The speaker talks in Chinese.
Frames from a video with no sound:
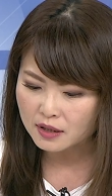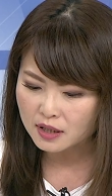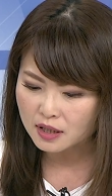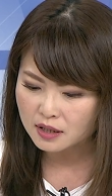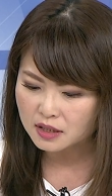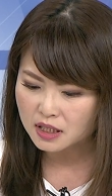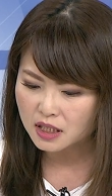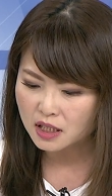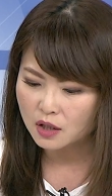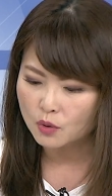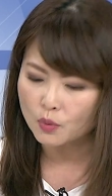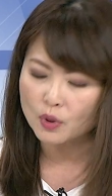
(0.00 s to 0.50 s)
跟
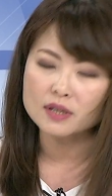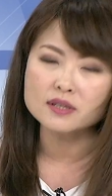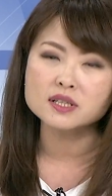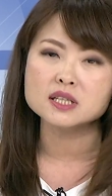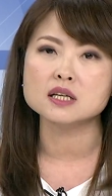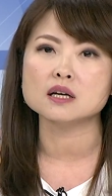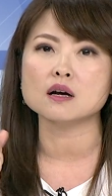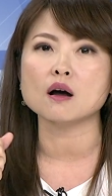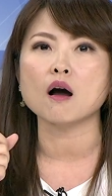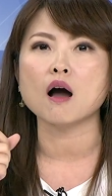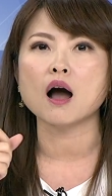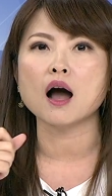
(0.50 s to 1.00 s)
柯文
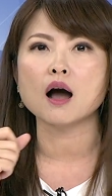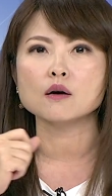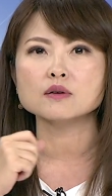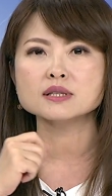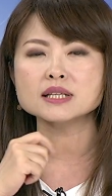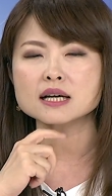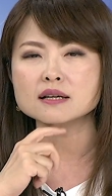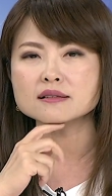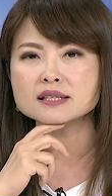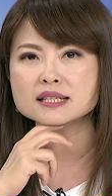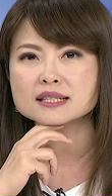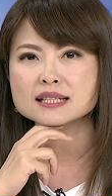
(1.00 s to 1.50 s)
哲哦，好
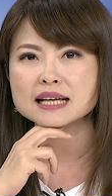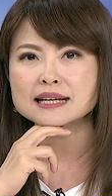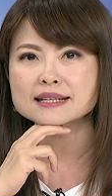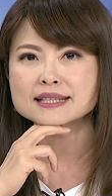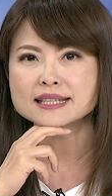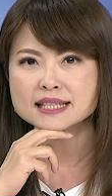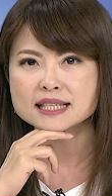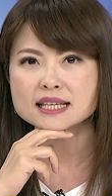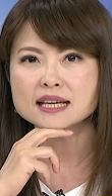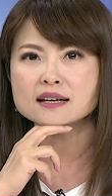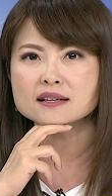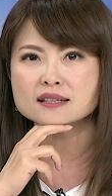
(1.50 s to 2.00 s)
像是在
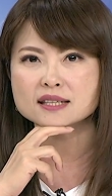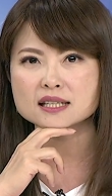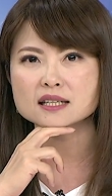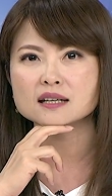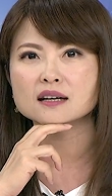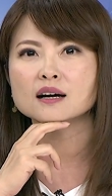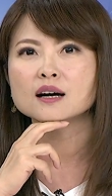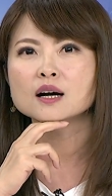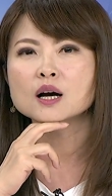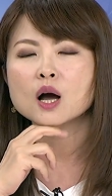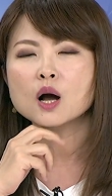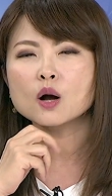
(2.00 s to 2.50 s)
借
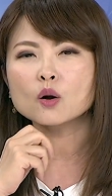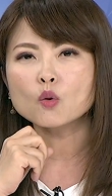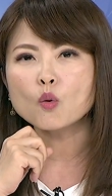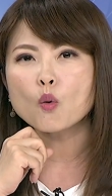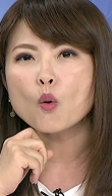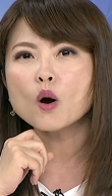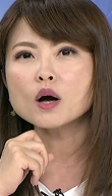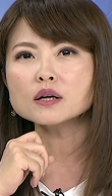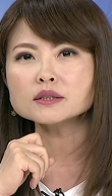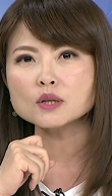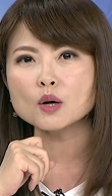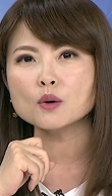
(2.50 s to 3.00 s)
着
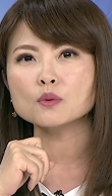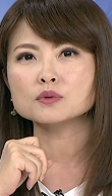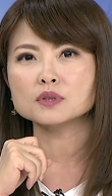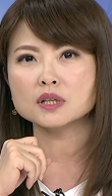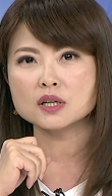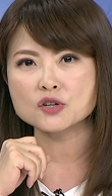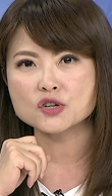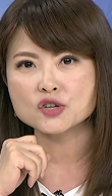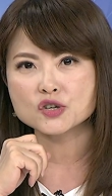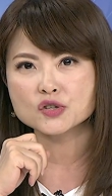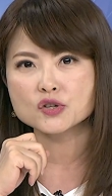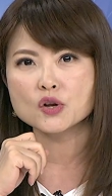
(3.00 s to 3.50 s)
郭董的
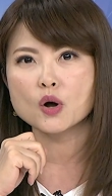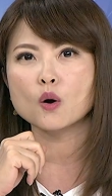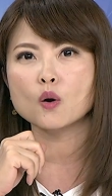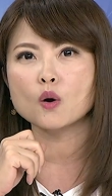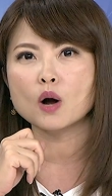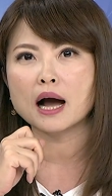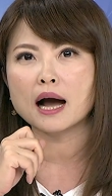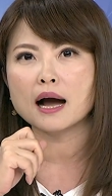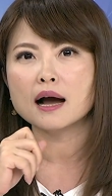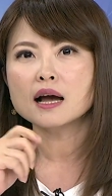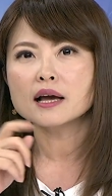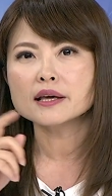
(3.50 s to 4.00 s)
手
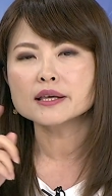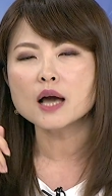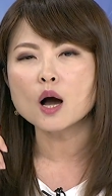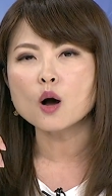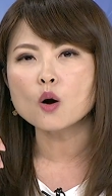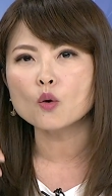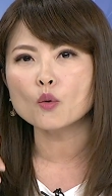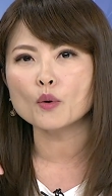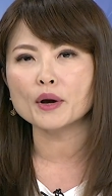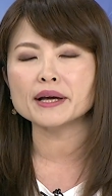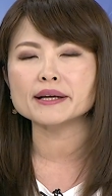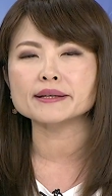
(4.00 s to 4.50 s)
啊，要
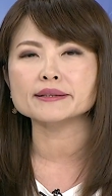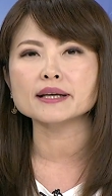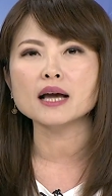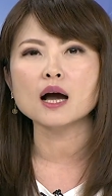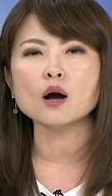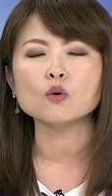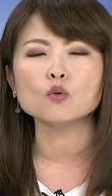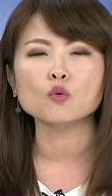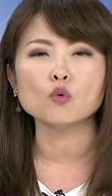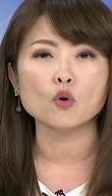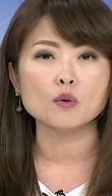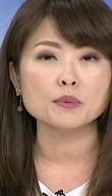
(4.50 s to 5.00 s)
毁掉
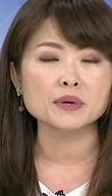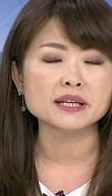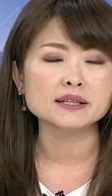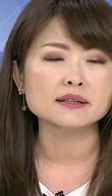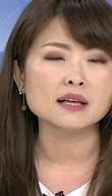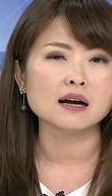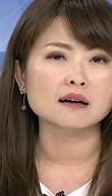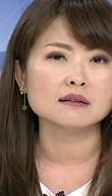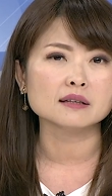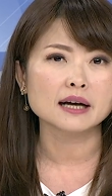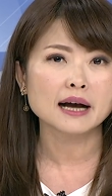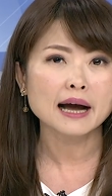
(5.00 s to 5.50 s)
国民
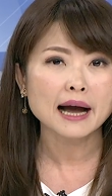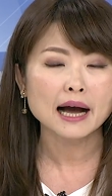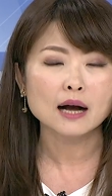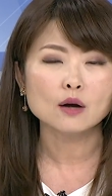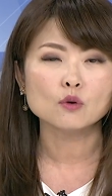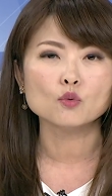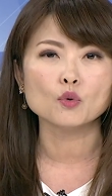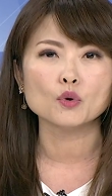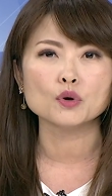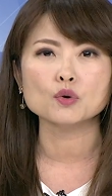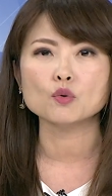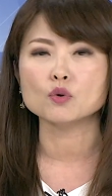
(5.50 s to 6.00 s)
党跟韩
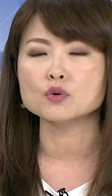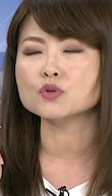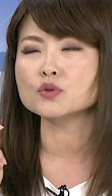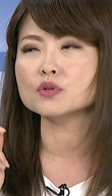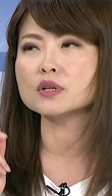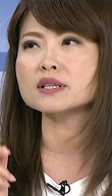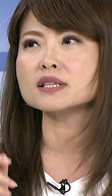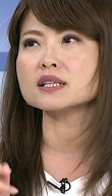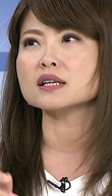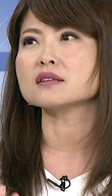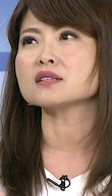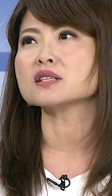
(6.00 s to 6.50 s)
国瑜。我觉得
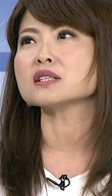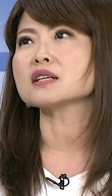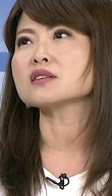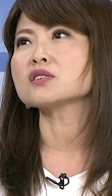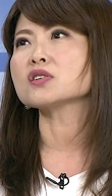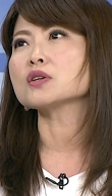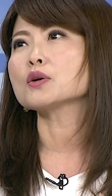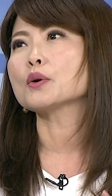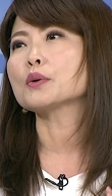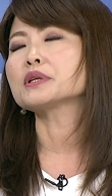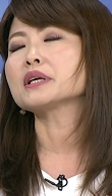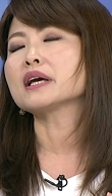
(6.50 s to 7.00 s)
这个真的是
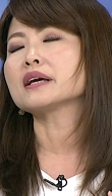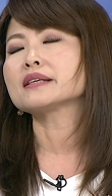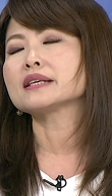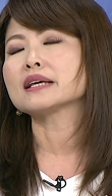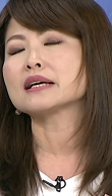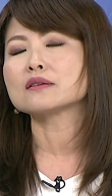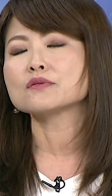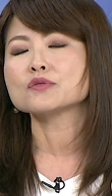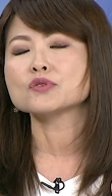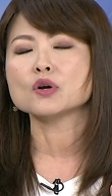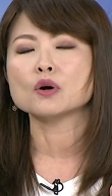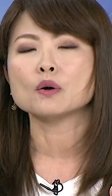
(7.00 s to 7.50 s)
有点
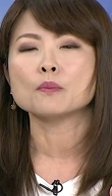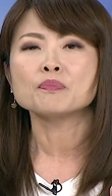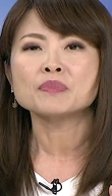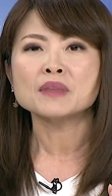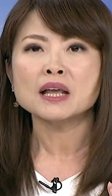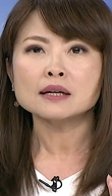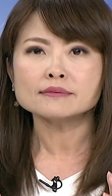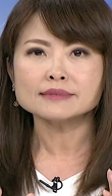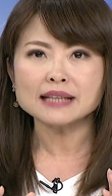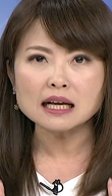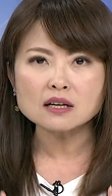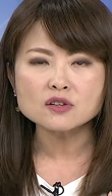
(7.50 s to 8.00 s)
严重。
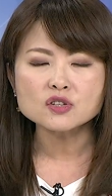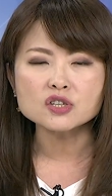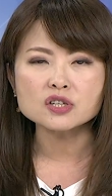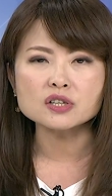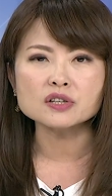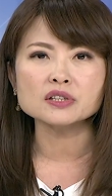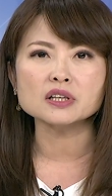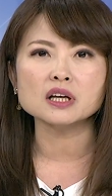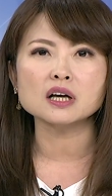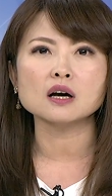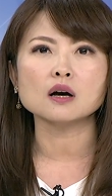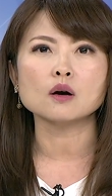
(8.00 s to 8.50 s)
但是
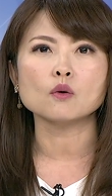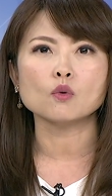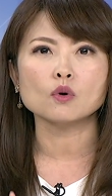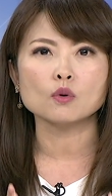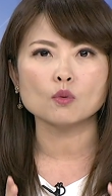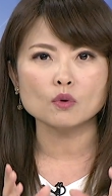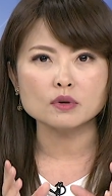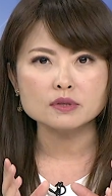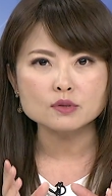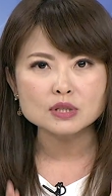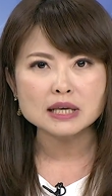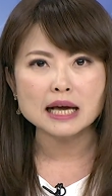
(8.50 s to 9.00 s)
呢，我
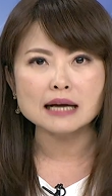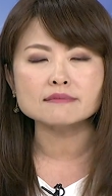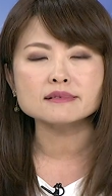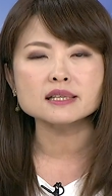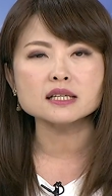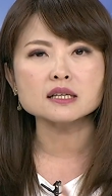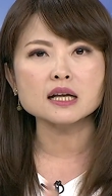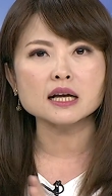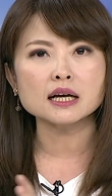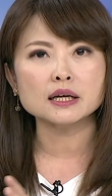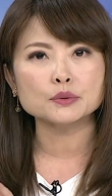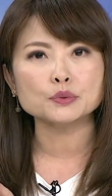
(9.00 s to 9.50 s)
我想这
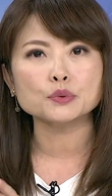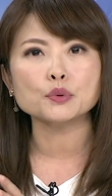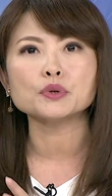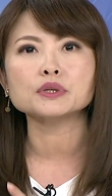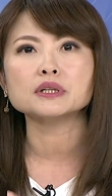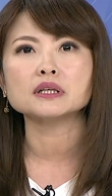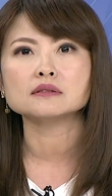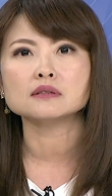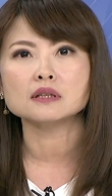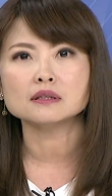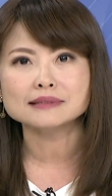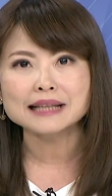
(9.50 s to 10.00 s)
是很多
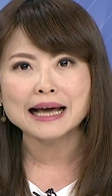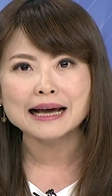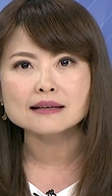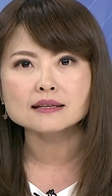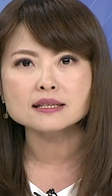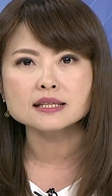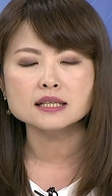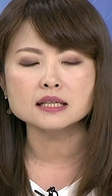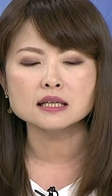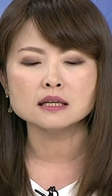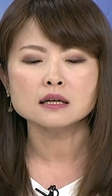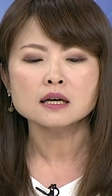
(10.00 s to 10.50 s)
人的担
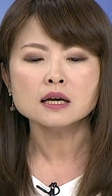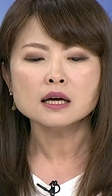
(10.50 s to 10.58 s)
心，